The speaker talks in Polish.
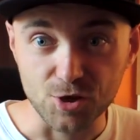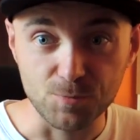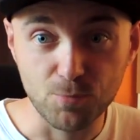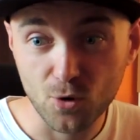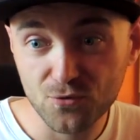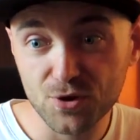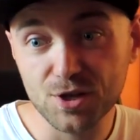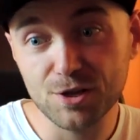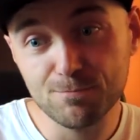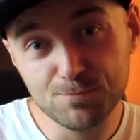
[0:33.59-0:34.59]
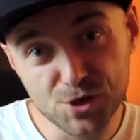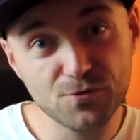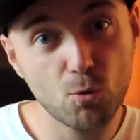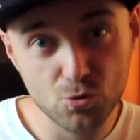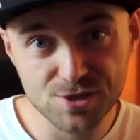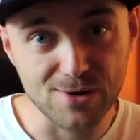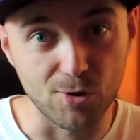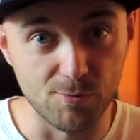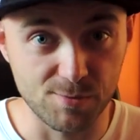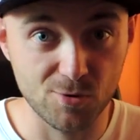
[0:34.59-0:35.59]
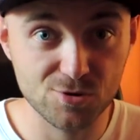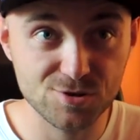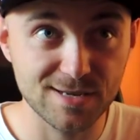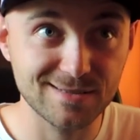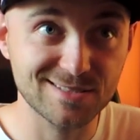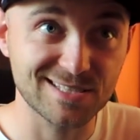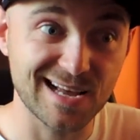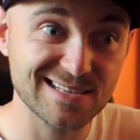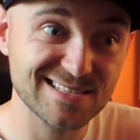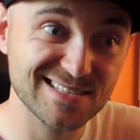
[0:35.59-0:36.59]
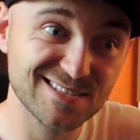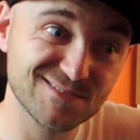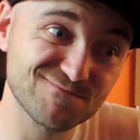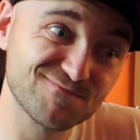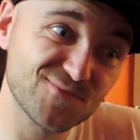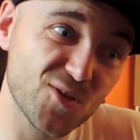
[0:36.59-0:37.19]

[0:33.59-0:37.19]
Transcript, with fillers: i po chwili się wyłączało, mimo że czas,